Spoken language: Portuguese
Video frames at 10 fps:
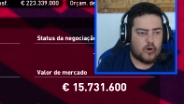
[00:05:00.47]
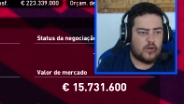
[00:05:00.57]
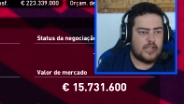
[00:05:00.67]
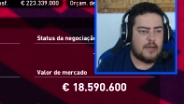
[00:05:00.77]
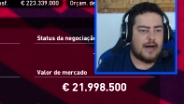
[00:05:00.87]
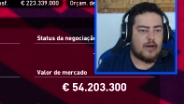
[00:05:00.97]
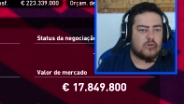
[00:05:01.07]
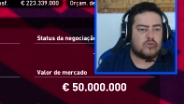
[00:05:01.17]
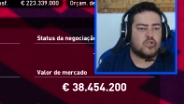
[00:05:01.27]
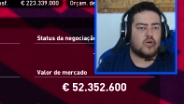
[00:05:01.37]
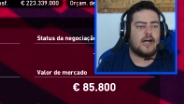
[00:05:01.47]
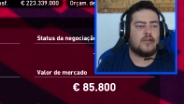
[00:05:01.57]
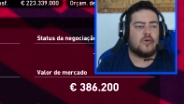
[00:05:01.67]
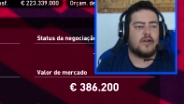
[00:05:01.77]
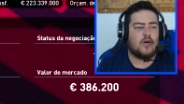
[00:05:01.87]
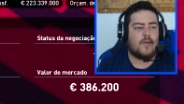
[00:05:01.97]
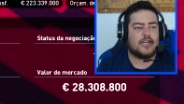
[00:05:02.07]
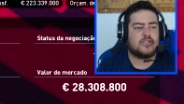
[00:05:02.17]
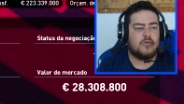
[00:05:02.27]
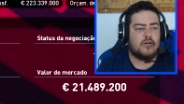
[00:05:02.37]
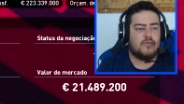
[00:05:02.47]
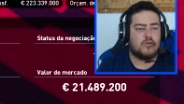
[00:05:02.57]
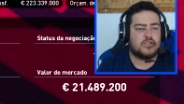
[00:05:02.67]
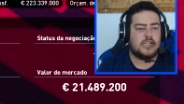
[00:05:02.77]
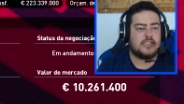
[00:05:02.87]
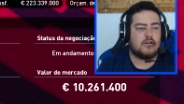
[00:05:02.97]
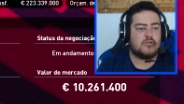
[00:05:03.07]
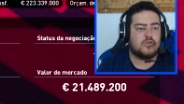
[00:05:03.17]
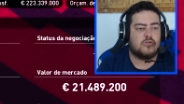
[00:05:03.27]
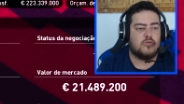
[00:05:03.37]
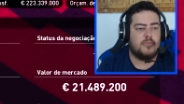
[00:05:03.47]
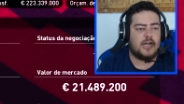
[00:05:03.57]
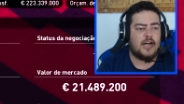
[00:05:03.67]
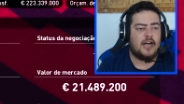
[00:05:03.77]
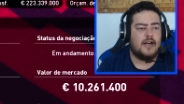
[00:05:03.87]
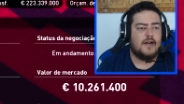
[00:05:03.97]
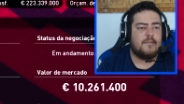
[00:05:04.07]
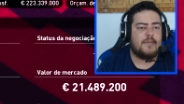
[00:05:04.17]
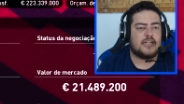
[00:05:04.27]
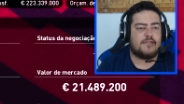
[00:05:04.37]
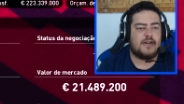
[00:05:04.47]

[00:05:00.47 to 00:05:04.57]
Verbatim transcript: pro Neymar. Outro jogador que eu acho que eu não vou utilizar é o Tio né?